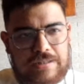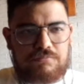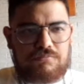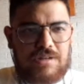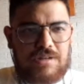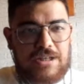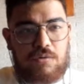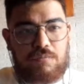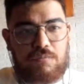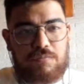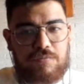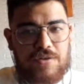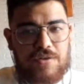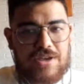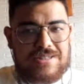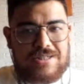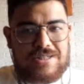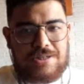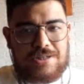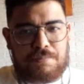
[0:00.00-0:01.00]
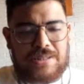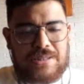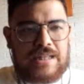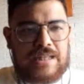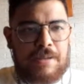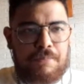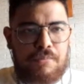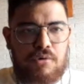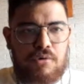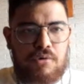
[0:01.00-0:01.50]
Ele não fez
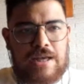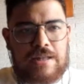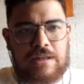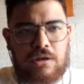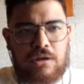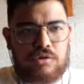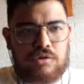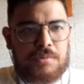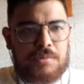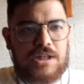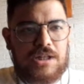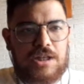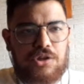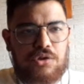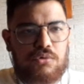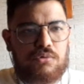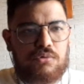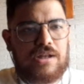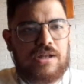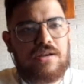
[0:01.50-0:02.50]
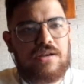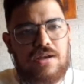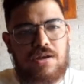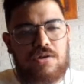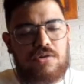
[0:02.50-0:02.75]
pré-temporada em clube nenhum, né?